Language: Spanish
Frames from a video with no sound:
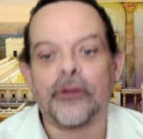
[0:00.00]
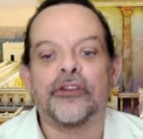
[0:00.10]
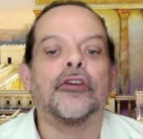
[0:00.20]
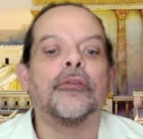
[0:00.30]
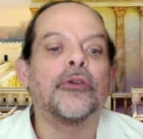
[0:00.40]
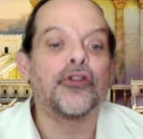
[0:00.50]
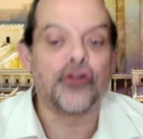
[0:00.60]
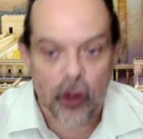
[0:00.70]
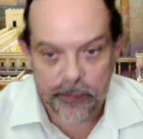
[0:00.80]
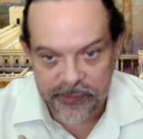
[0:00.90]
así como
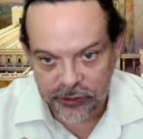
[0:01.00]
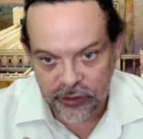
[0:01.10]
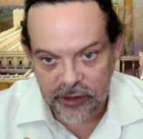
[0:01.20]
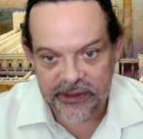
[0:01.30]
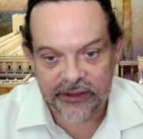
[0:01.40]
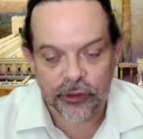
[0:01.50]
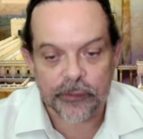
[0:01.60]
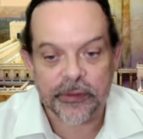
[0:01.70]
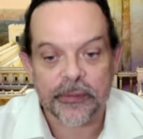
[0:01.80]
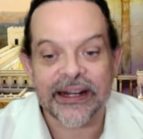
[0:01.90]
yo personalmente soy el
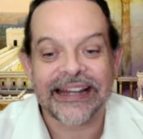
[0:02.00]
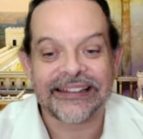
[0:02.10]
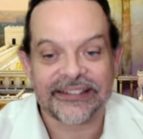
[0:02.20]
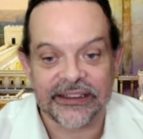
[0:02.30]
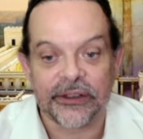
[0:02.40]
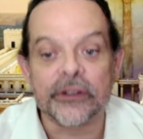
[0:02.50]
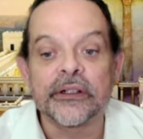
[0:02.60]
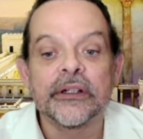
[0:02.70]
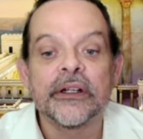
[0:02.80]
primer nacido.